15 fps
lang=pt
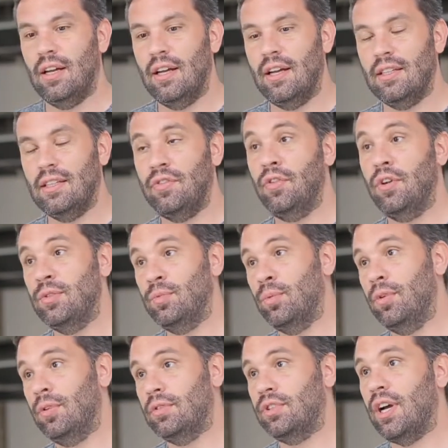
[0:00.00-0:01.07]
servidores
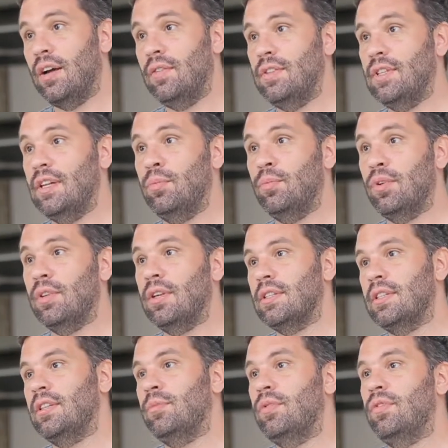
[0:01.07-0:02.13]
públicos chaves aí, importantes
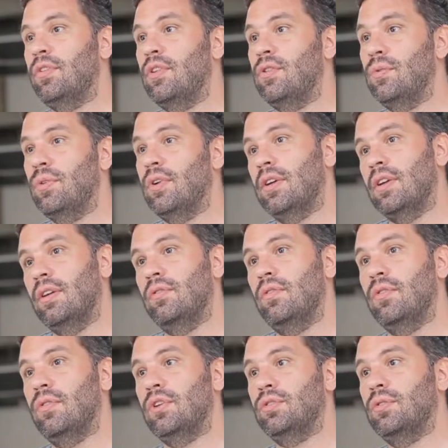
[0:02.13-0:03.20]
da prefeitura que
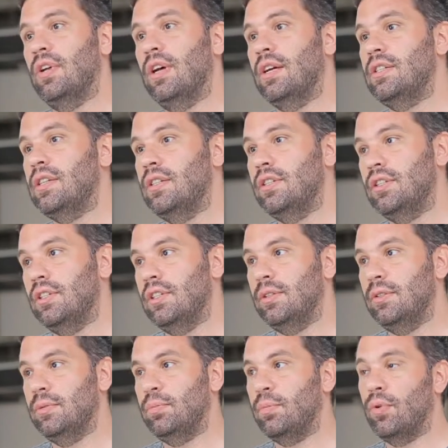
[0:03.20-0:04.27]
vão ajudar a
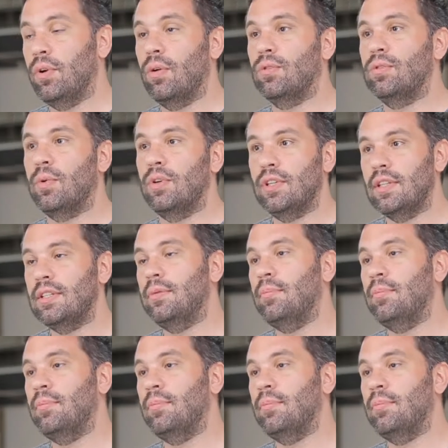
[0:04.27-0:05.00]
gente a pôr alguns projetos em